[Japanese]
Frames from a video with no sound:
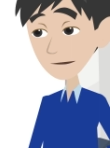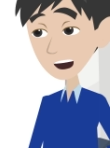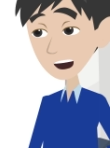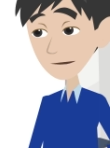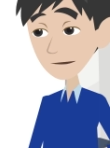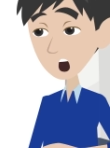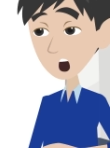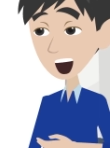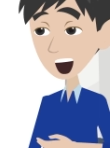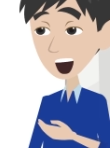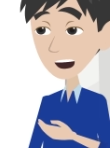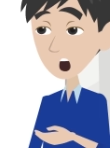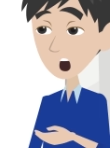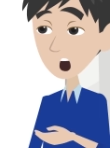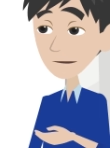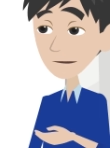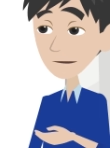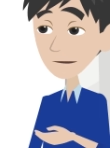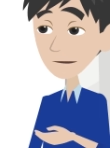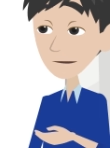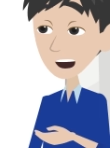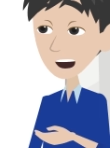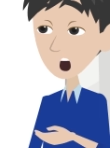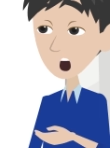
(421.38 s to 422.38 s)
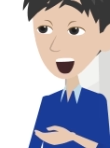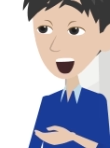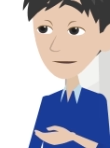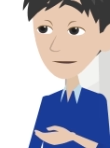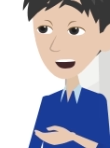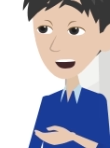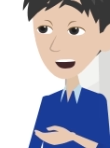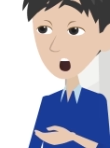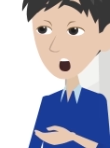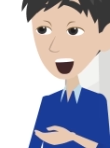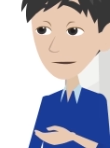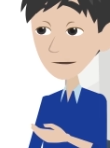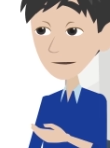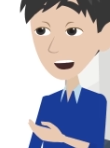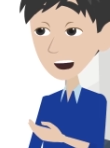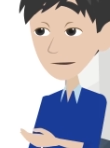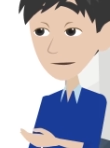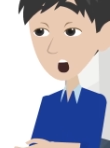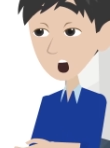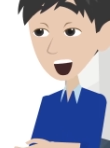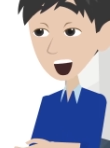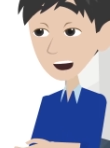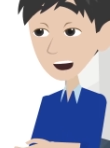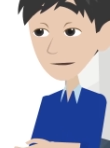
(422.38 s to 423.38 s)
せっかくなので宣伝しておくと、
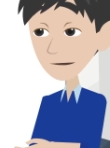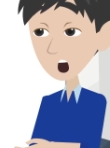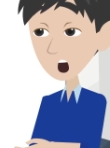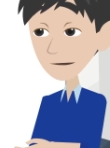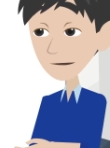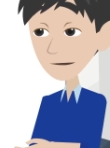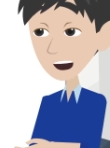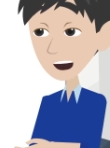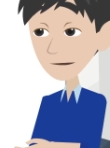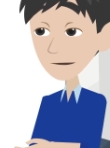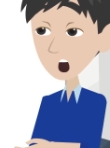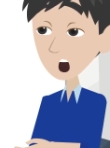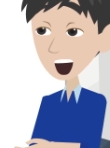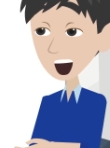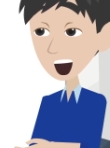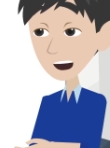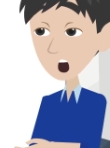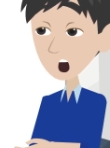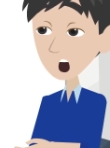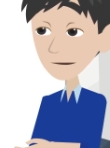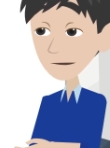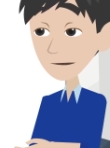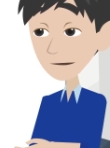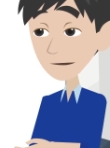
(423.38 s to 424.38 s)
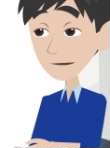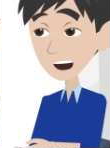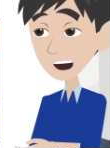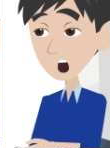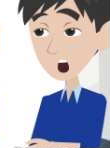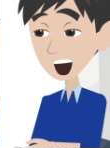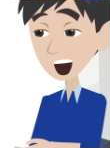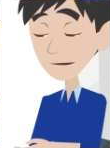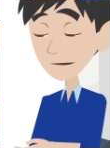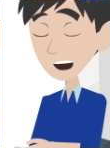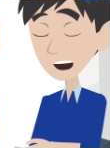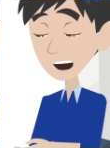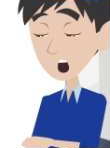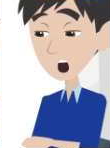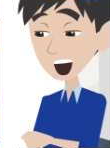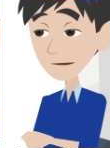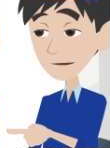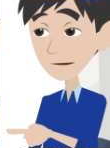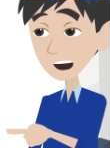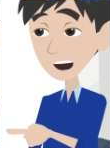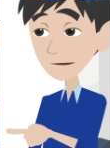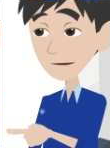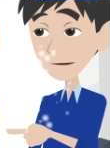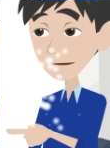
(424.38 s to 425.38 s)
概要欄に夏き講習用
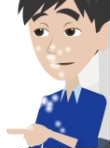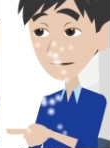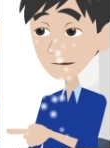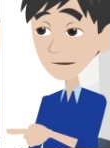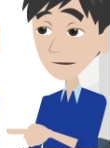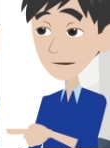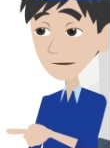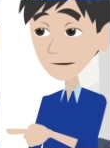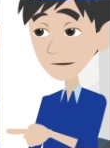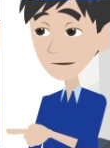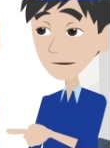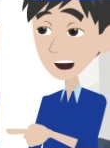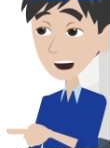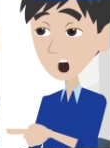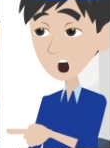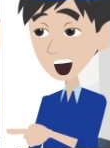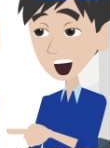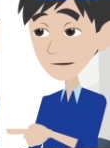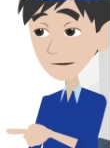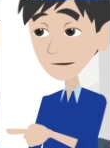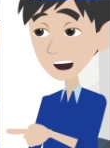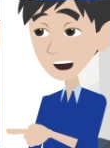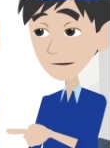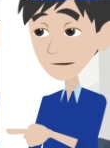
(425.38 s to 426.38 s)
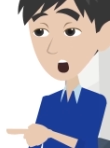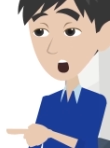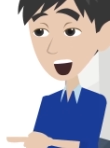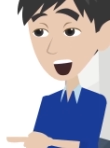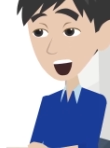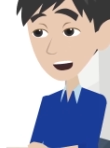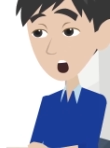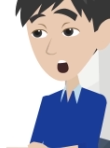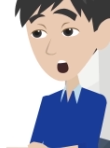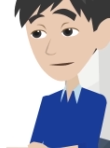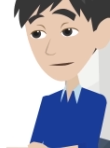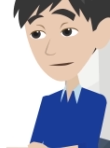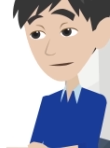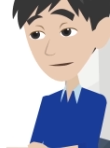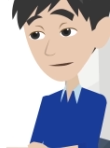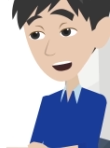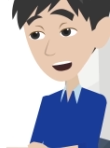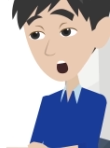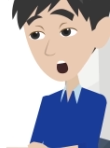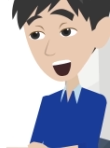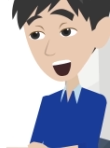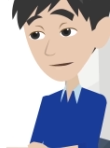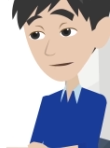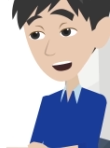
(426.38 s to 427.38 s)
の動画を載せてあります。
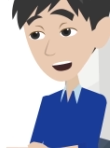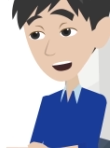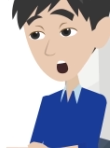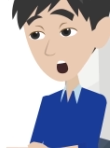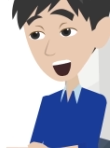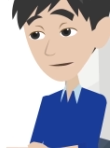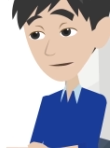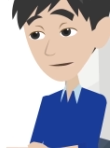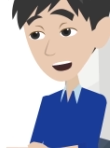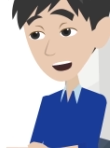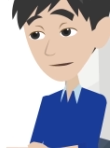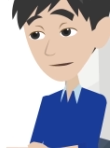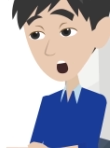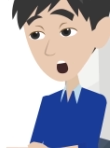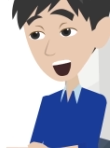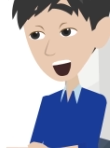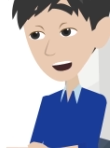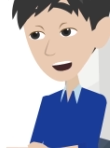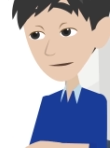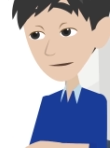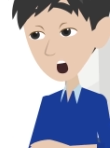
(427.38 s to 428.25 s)
これ、実際